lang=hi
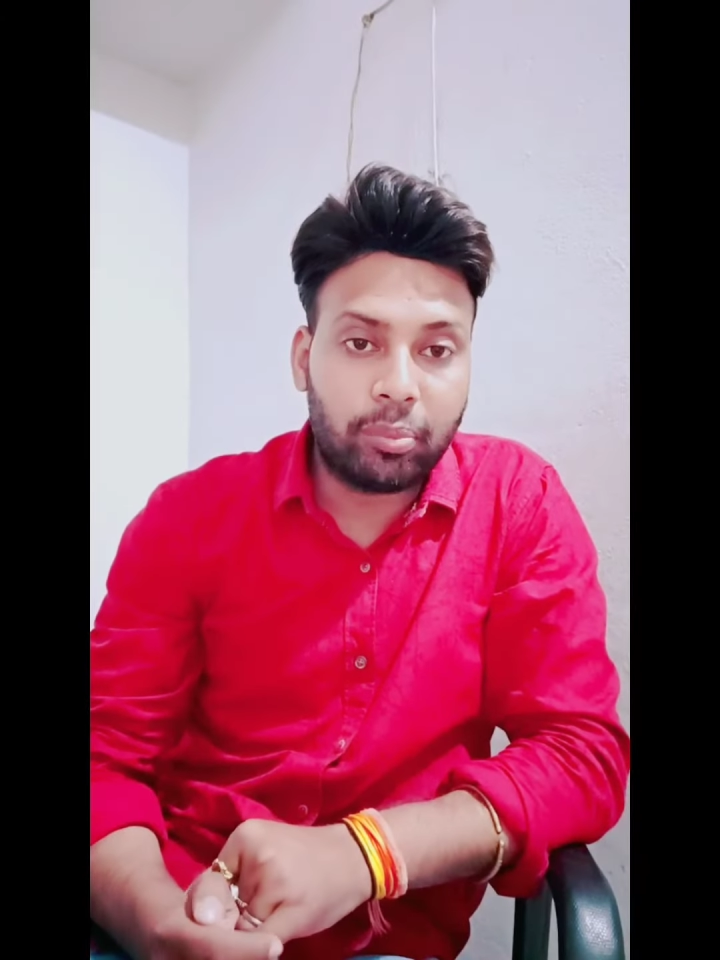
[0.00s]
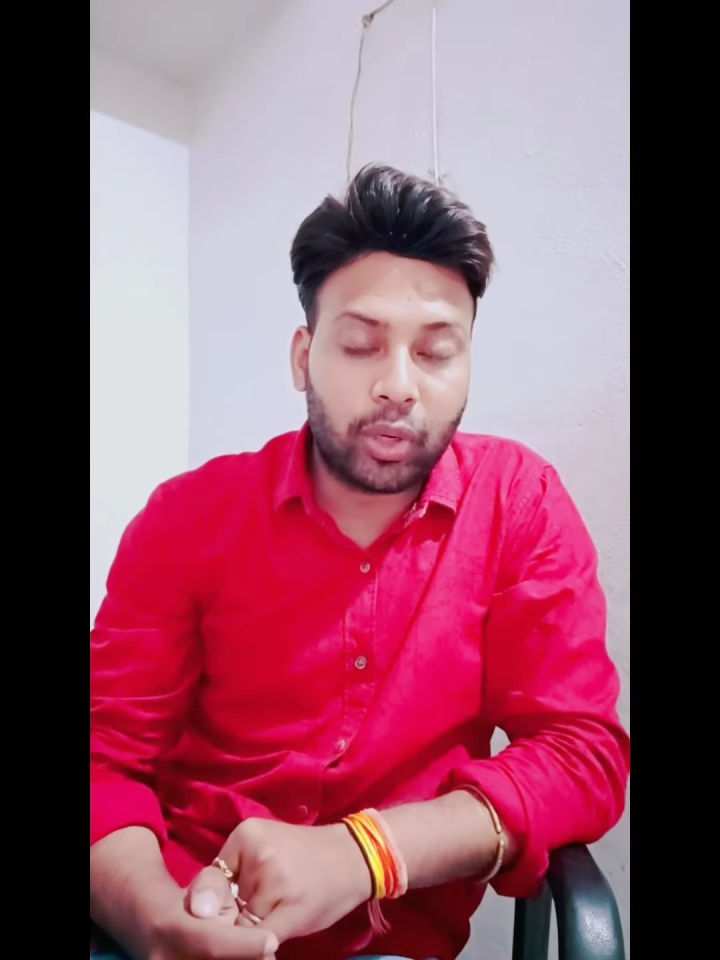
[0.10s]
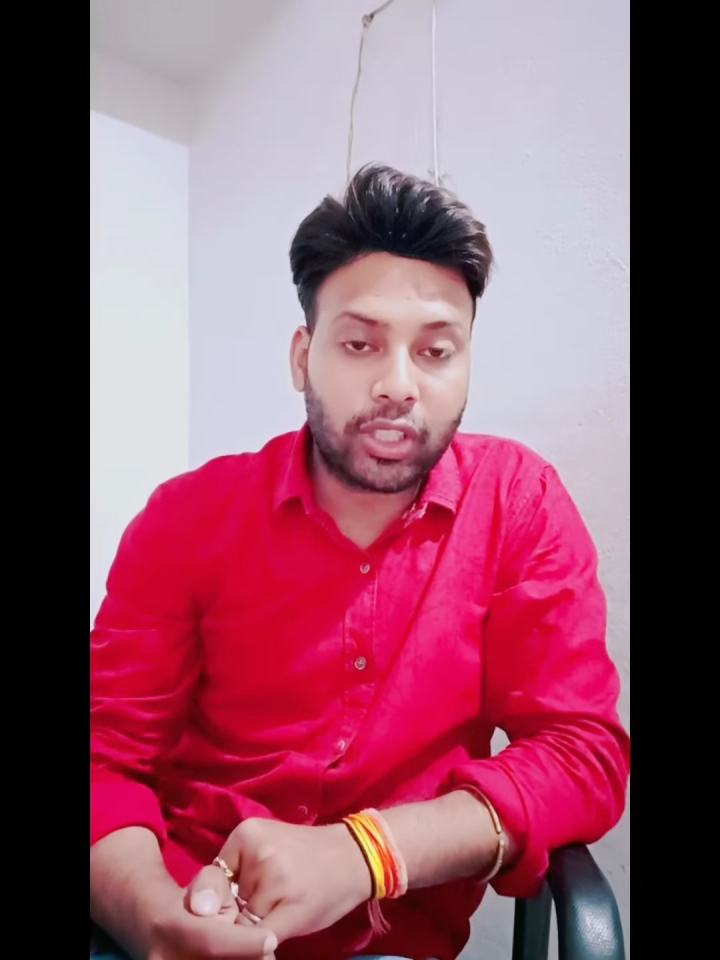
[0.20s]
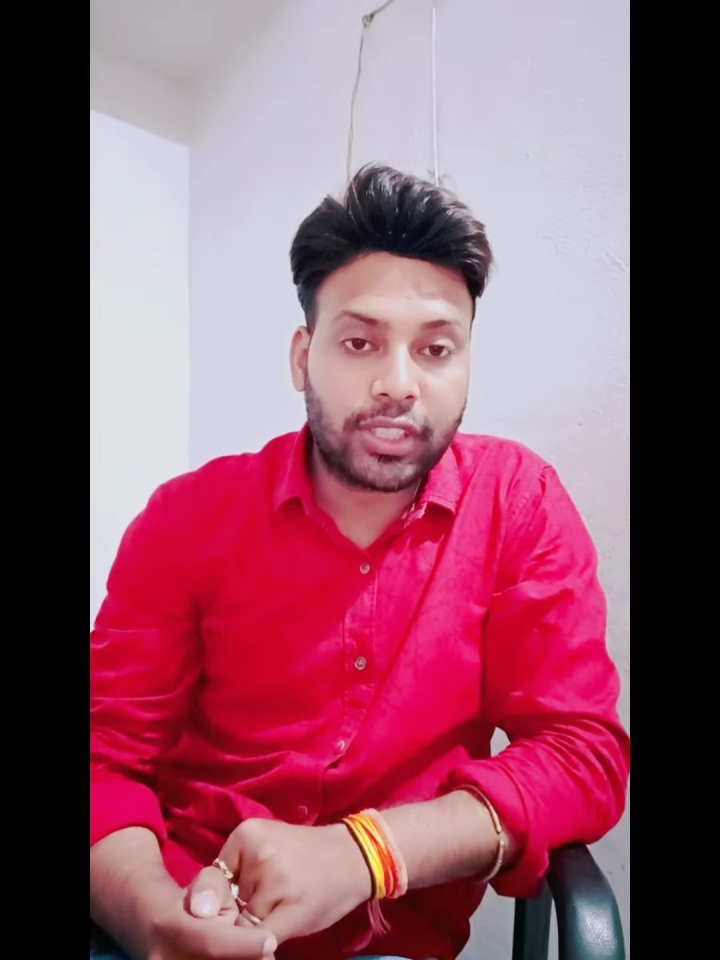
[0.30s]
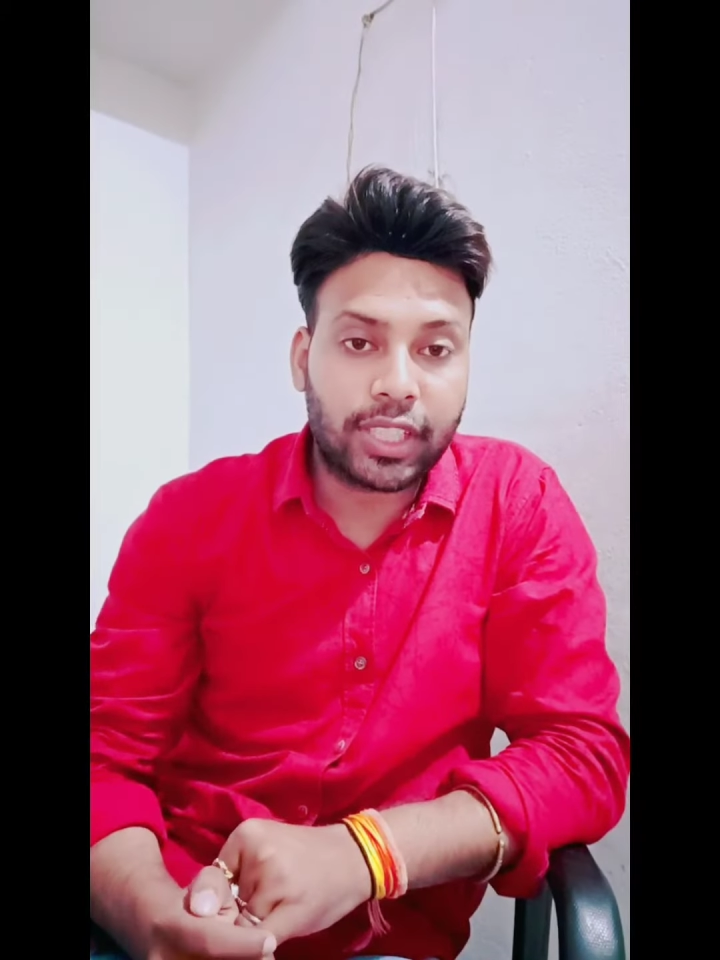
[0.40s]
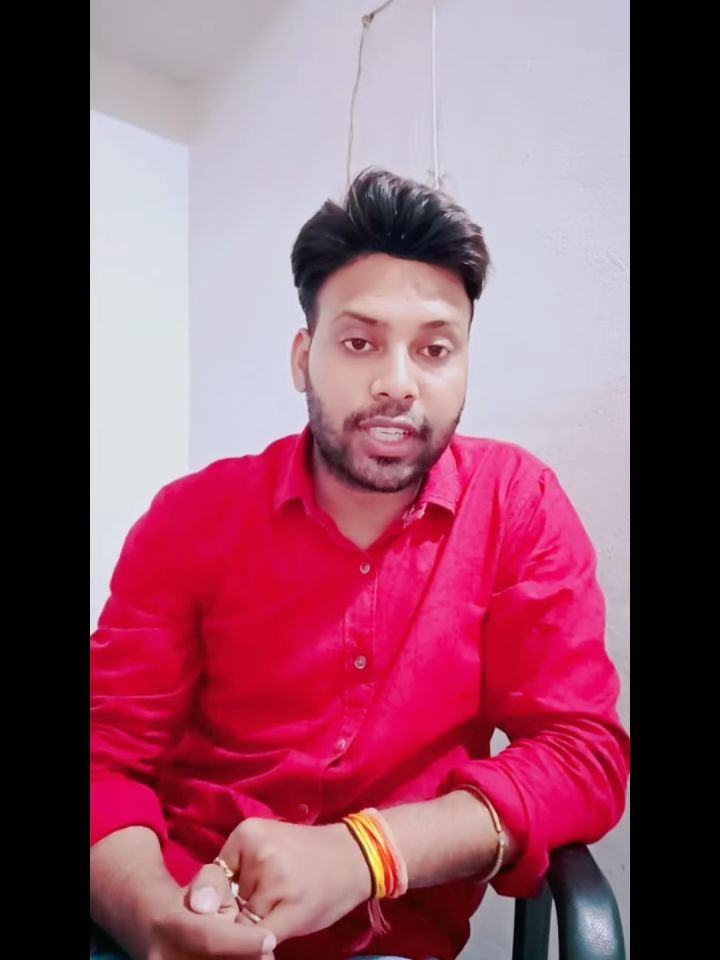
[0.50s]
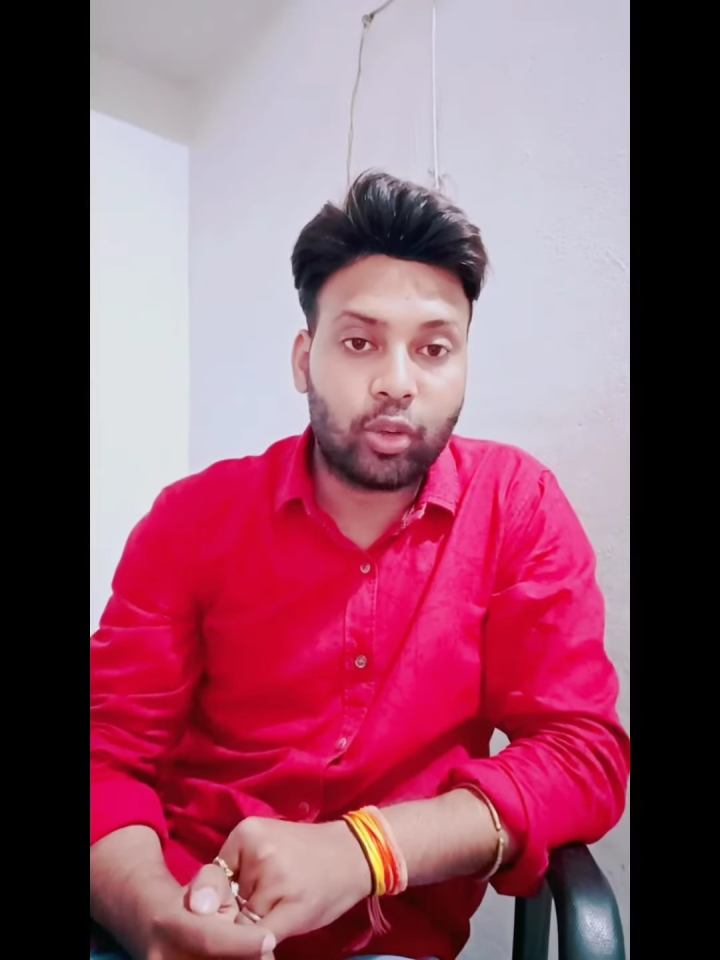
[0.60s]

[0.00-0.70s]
बहुत सरल